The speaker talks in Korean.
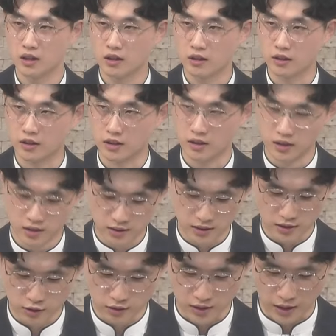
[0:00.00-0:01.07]
그러니까
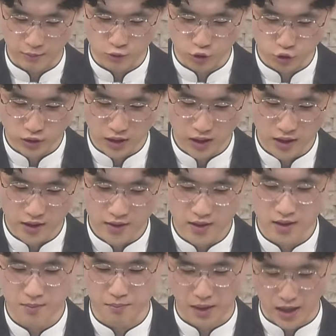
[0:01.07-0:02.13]
남유다,
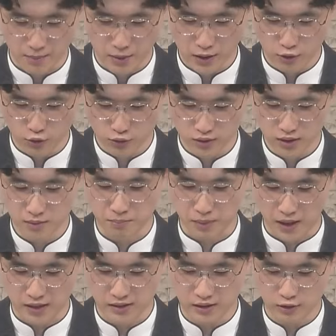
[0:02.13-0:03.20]
바벨론,
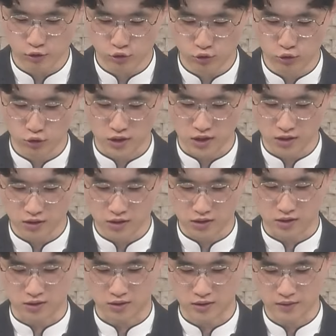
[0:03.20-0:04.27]
바사 순으로
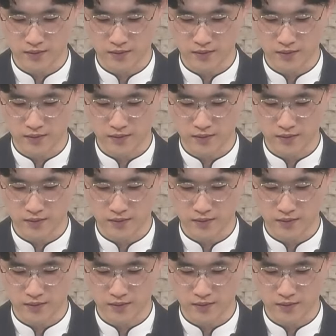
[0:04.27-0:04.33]
이어지는